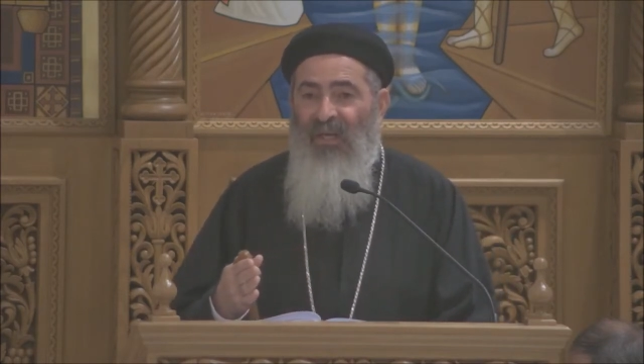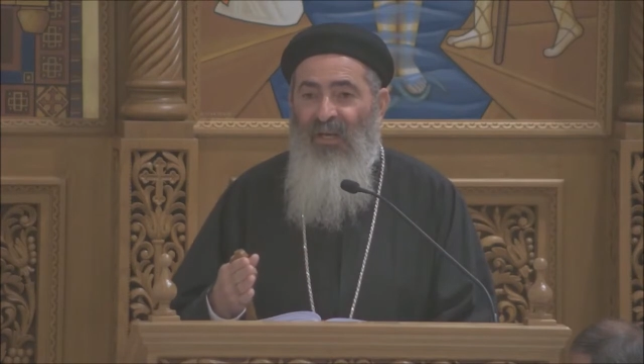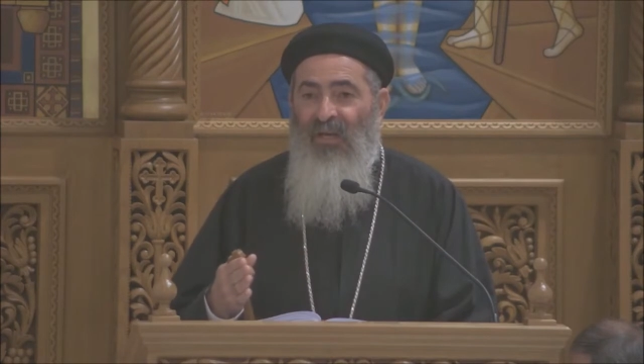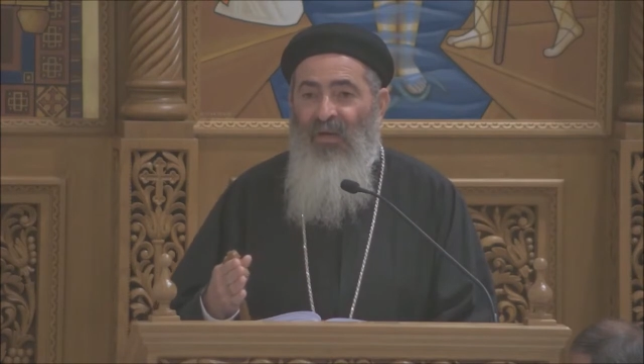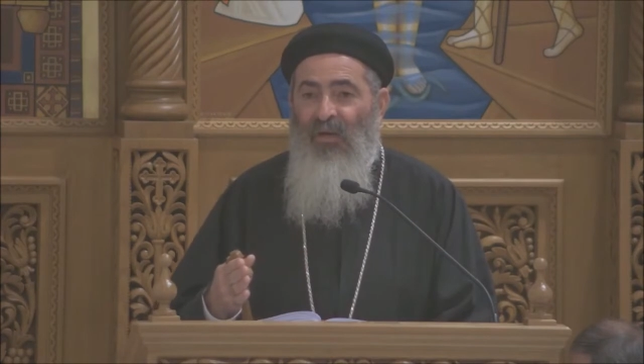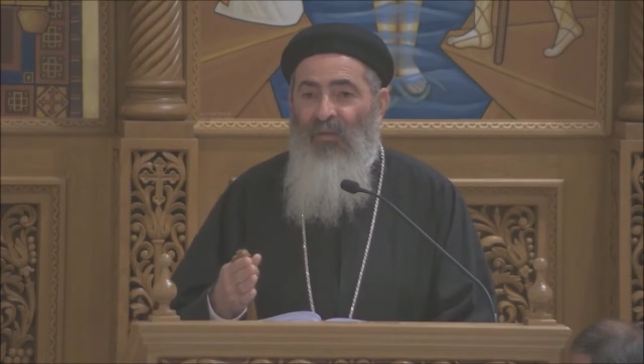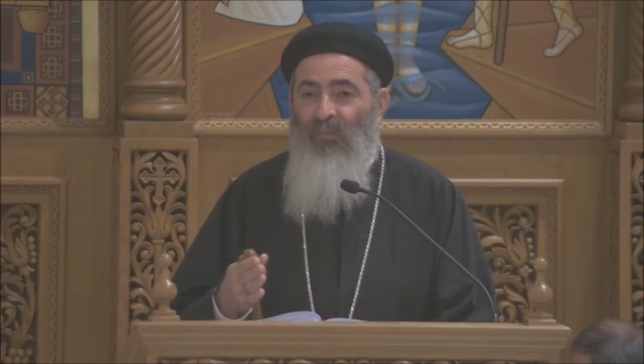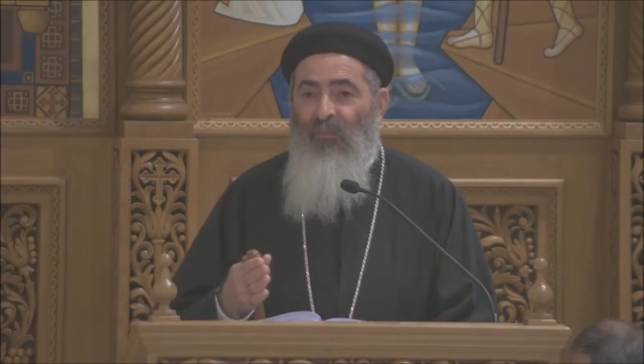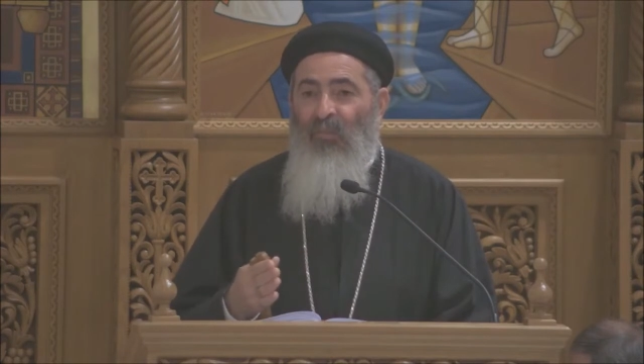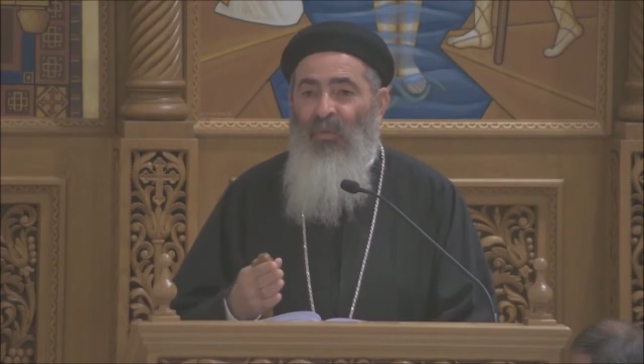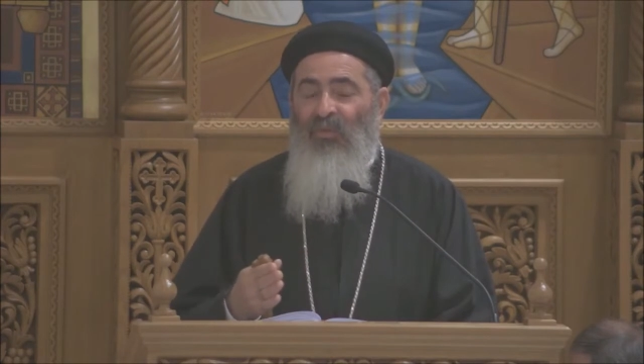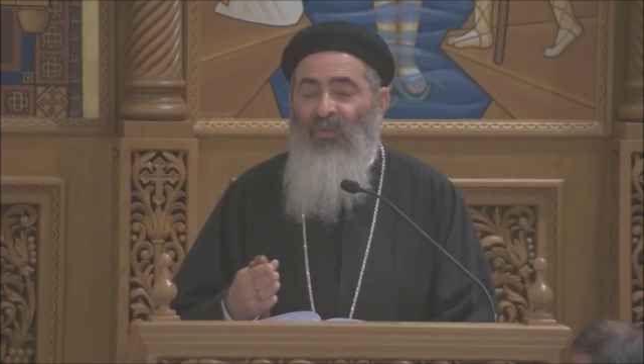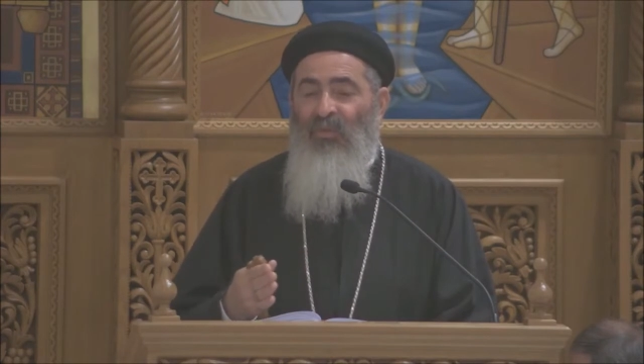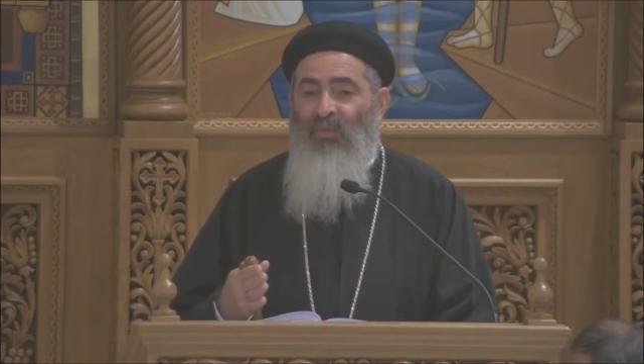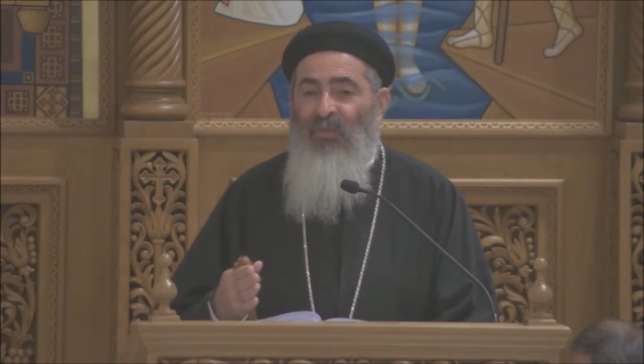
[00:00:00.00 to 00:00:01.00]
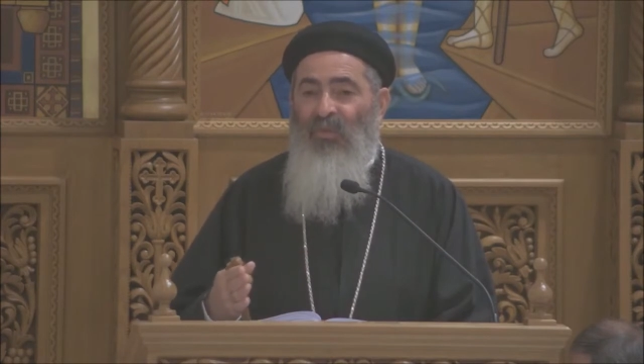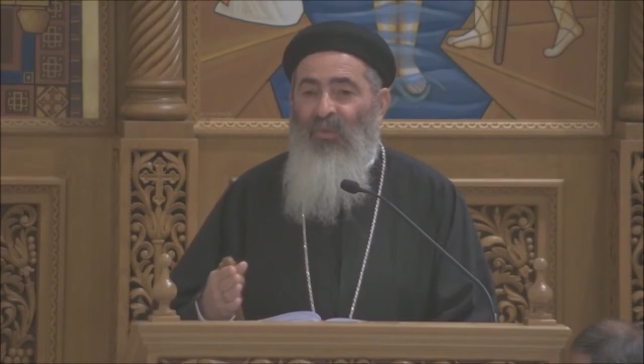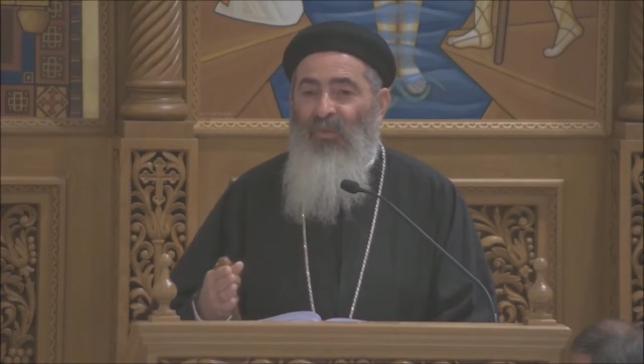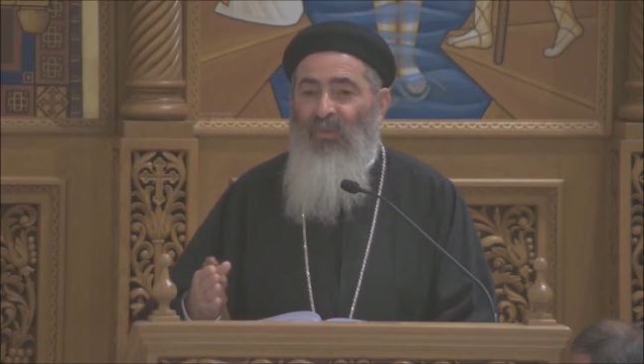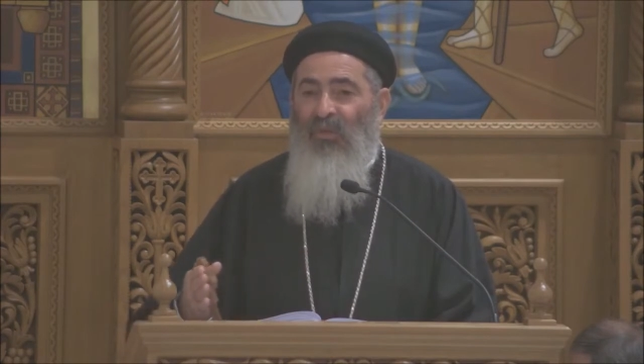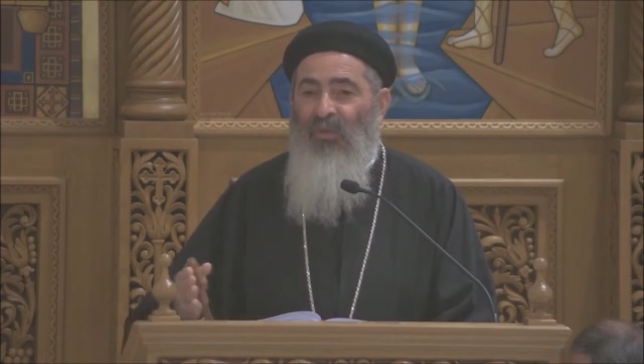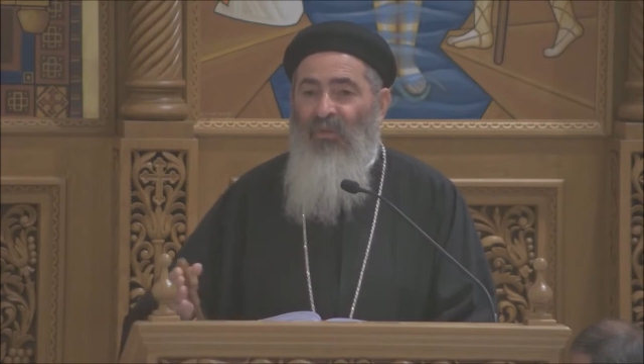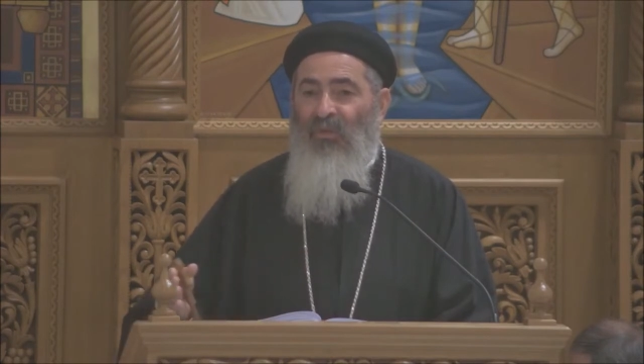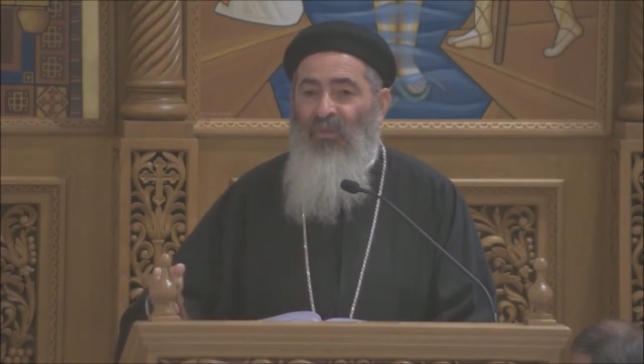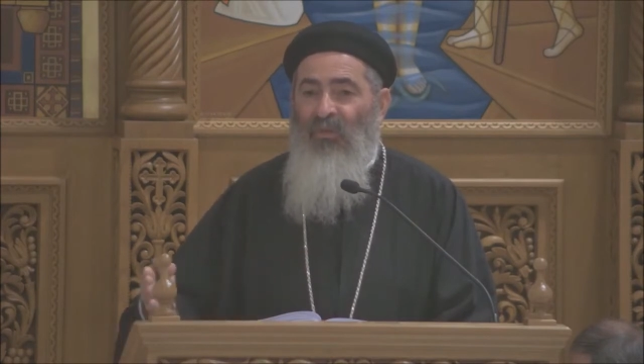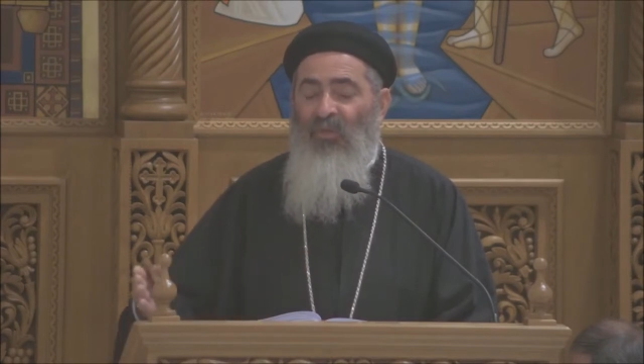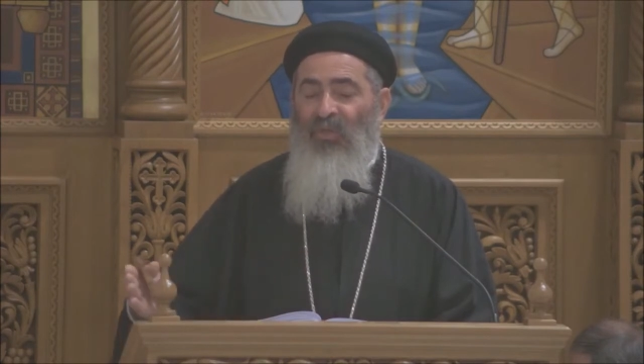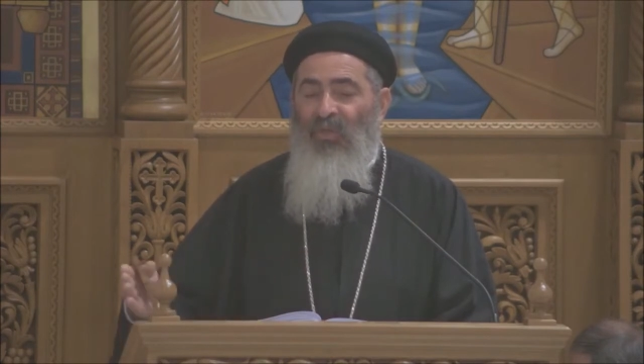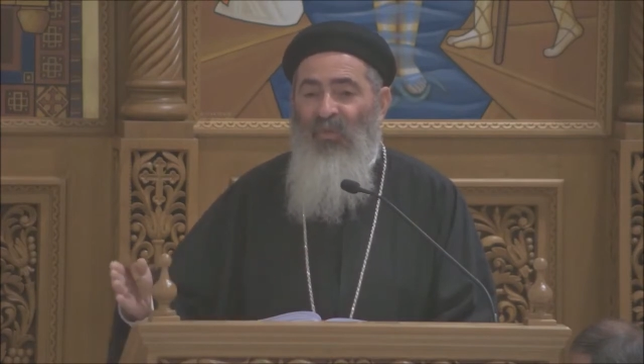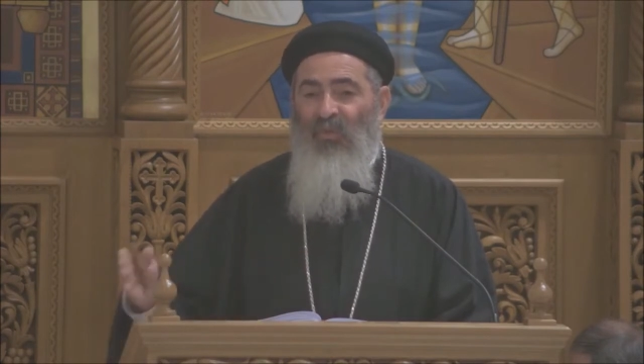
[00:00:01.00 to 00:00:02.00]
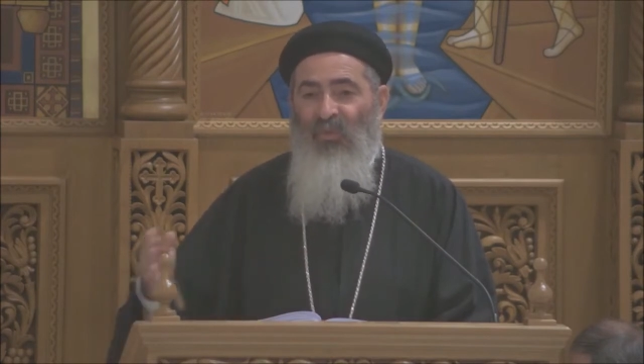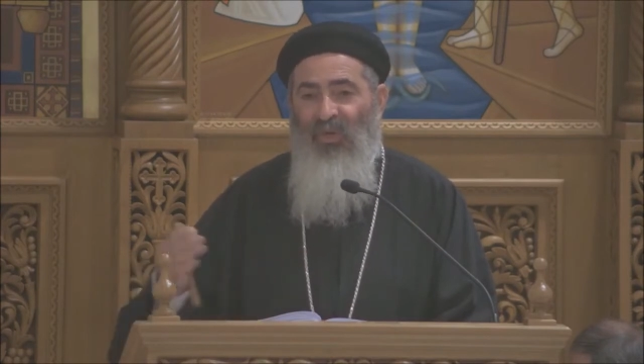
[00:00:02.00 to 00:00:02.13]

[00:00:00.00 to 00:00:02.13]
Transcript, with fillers: منذ القرون الاولى